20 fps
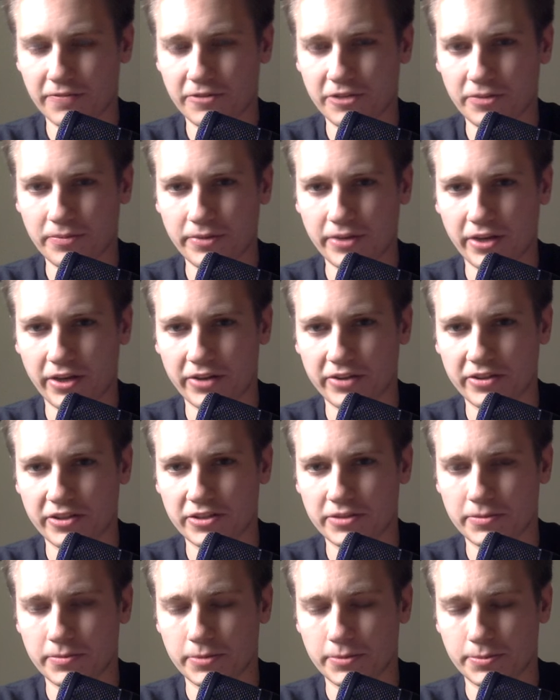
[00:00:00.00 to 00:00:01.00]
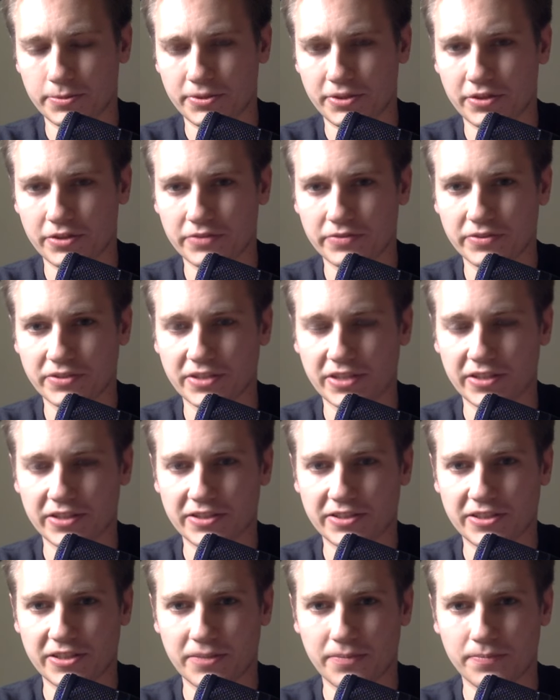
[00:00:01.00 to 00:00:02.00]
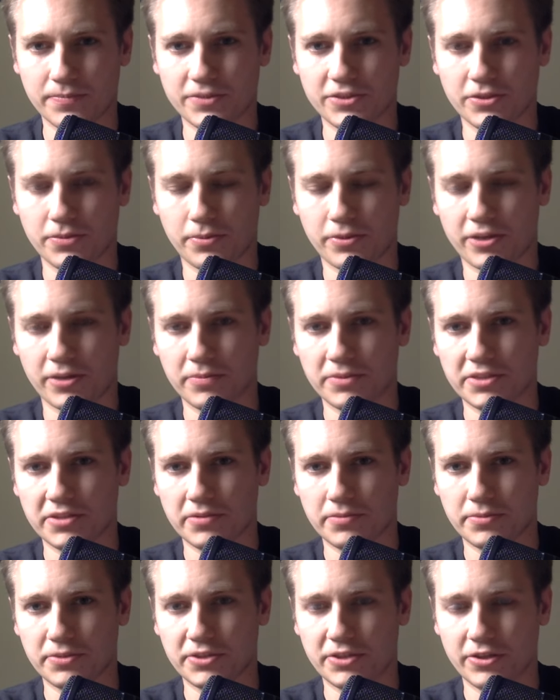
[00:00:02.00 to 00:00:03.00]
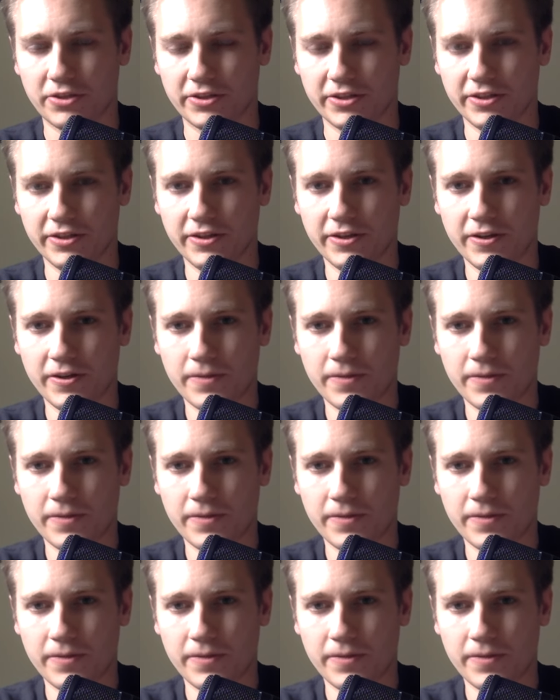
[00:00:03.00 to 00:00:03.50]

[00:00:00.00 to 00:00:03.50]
firmy, ale nie jest bezpośrednio związany z tym, co programista ma przydzielone.